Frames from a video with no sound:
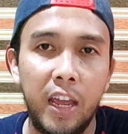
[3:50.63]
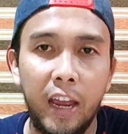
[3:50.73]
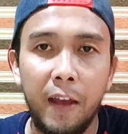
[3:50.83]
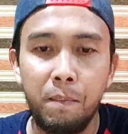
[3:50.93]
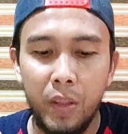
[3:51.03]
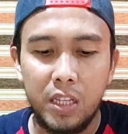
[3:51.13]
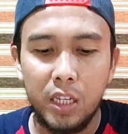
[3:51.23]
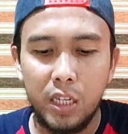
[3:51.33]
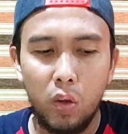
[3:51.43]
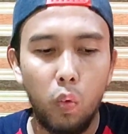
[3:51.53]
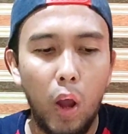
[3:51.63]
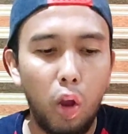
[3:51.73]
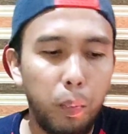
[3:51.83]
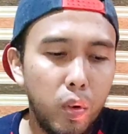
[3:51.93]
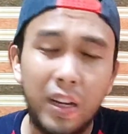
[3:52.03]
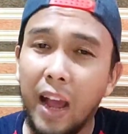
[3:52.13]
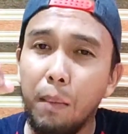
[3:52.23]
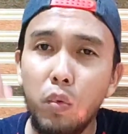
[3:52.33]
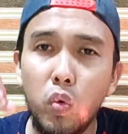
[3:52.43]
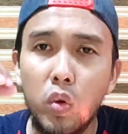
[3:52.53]
Ya, jadi walaupun
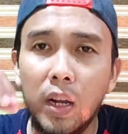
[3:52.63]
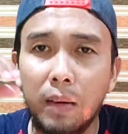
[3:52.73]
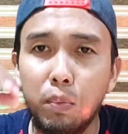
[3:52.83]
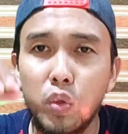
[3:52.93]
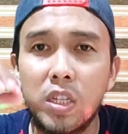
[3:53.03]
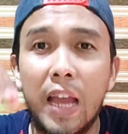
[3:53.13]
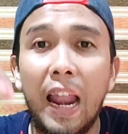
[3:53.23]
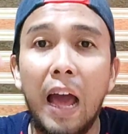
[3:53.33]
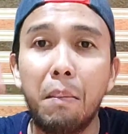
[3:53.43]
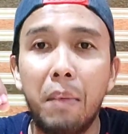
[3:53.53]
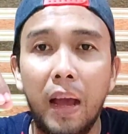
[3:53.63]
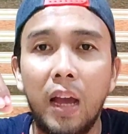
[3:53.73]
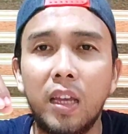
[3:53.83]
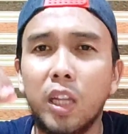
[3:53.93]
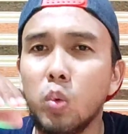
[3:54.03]
kamu ngerebusnya lama,